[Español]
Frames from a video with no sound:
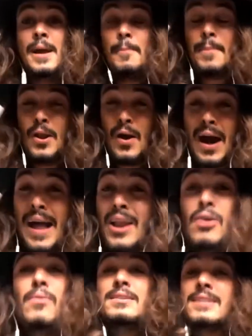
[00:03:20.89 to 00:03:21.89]
Pero
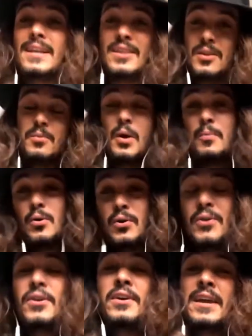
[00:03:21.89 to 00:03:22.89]
algo va saliendo poco a poco.
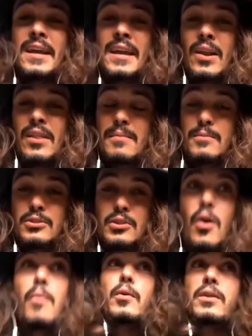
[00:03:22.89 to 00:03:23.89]
Yo creo que, lo hacemos
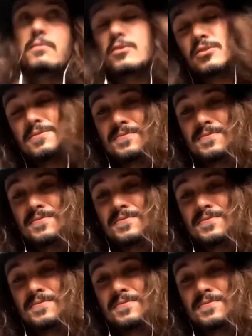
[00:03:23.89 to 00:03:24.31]
como podemos.